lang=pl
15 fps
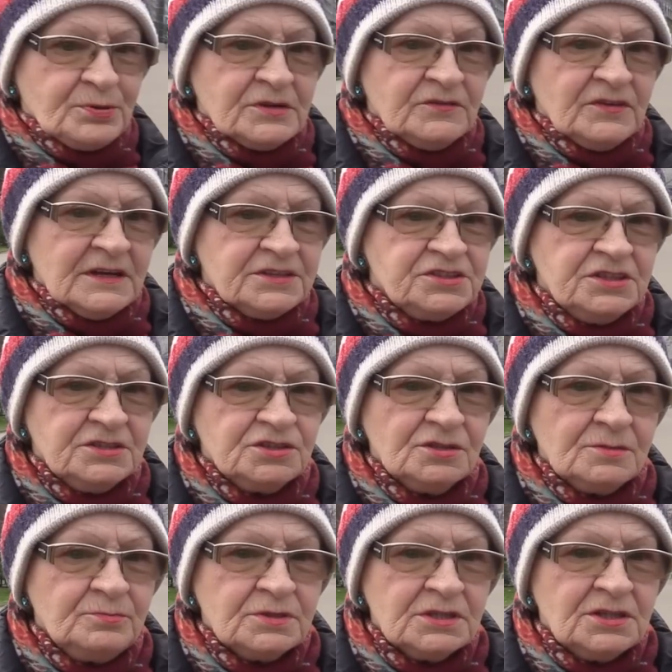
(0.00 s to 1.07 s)
Prywatnie
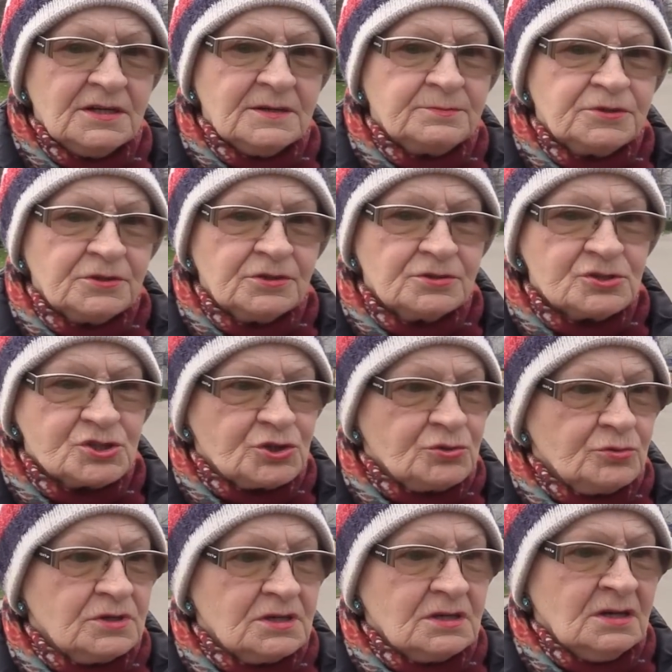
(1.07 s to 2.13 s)
dobry chleb to
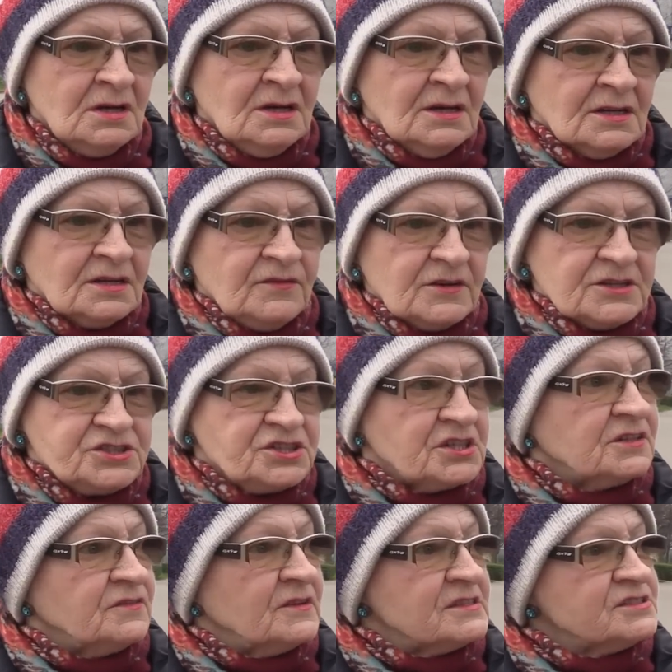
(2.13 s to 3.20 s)
kosztuje
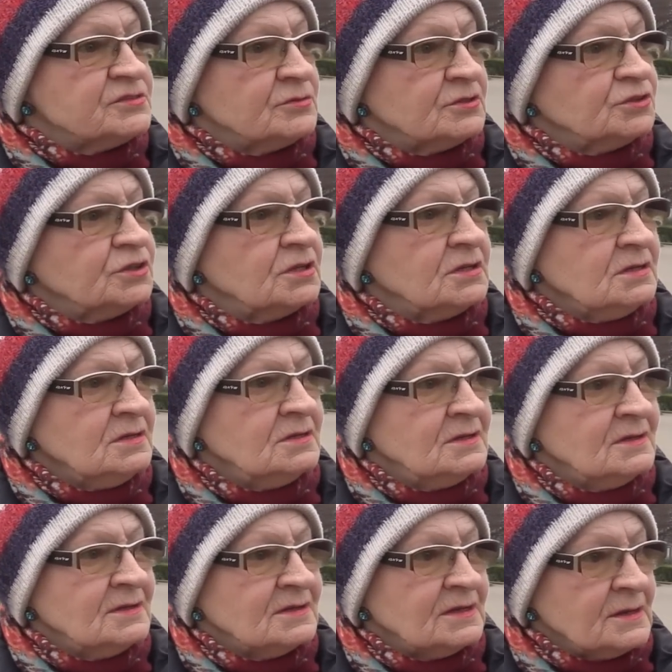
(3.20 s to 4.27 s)
22 zł,
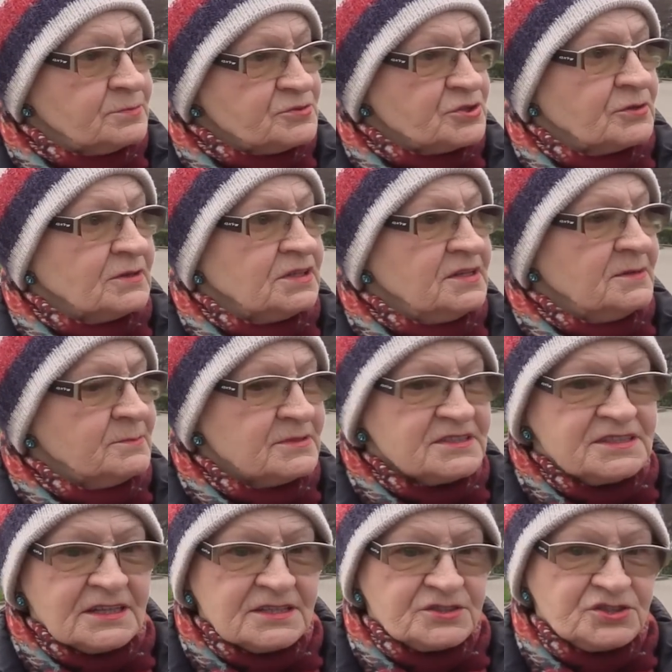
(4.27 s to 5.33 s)
na przykład na
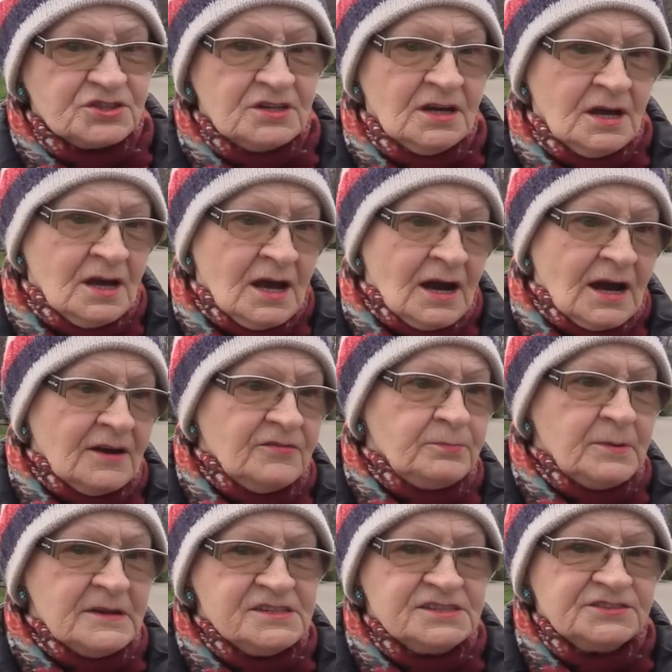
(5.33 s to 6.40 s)
bazarze, a w
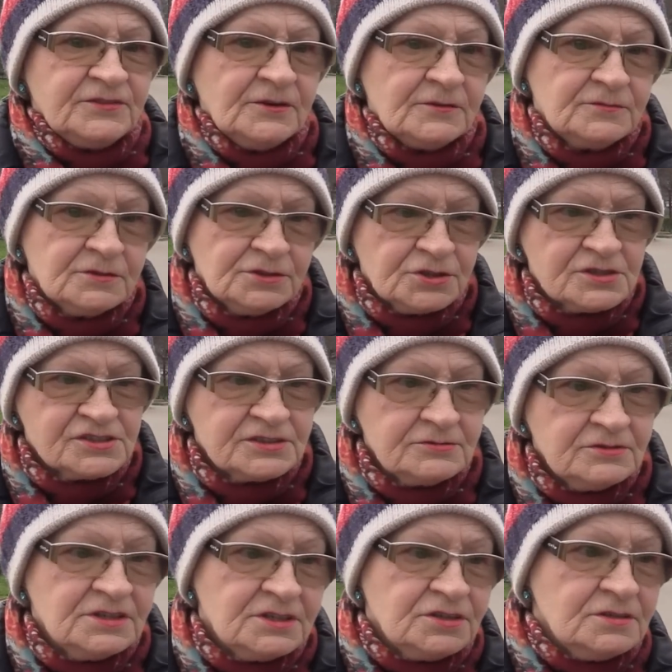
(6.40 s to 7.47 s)
państwowych to
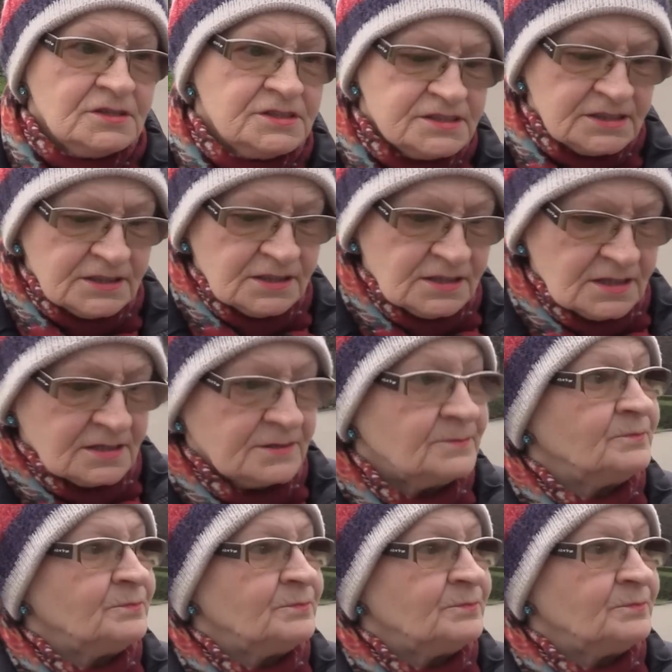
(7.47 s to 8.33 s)
są nie do jedzenia.